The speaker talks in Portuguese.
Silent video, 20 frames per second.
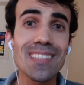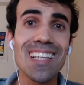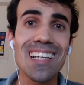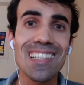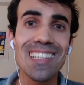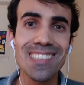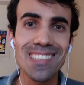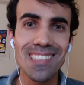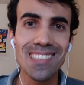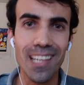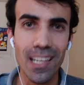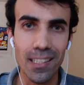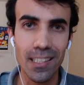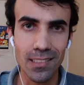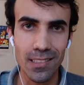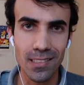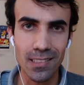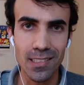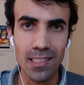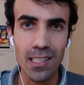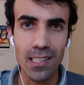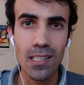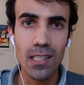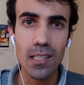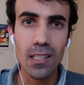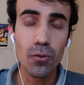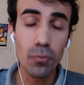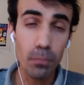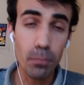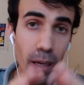Carenciadas,
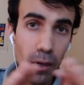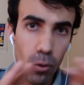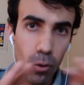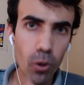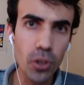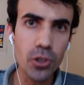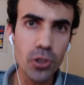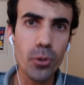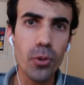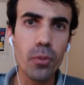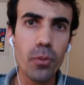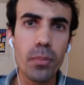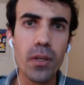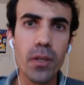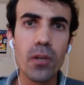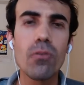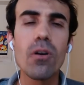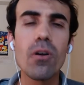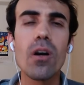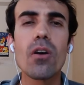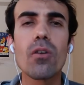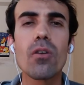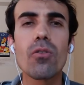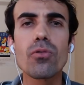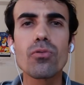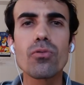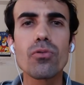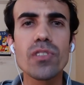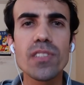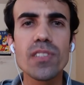um pacote europeu
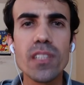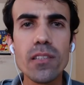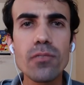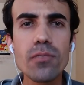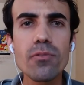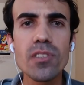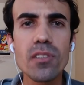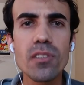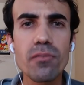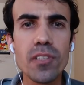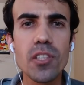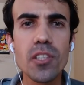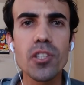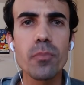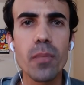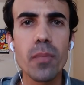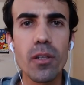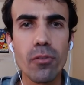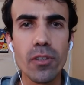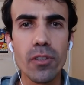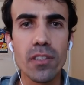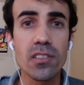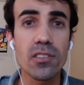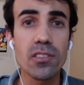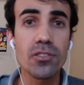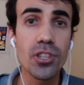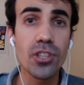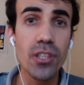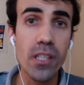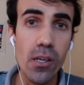com 220 milhões
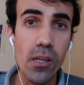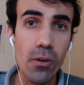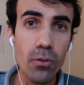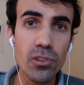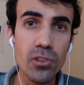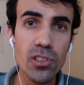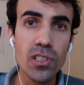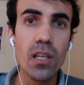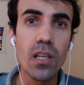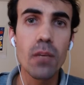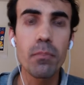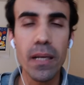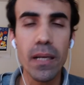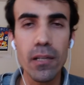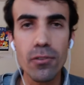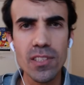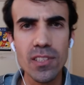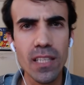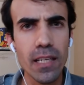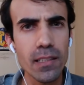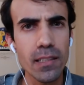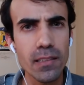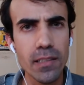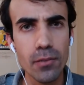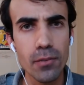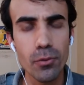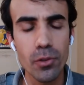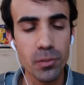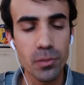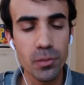de euros para usar
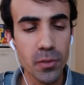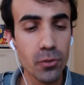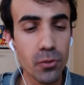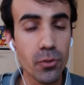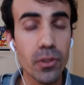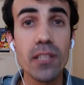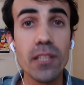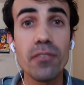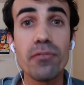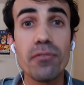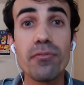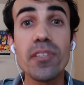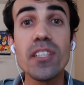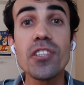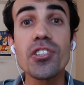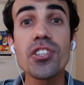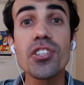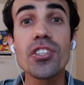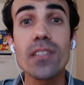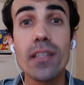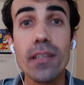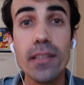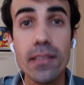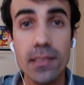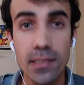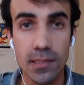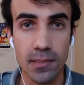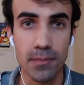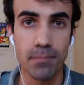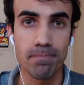até
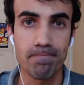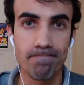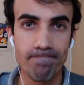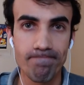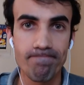2023.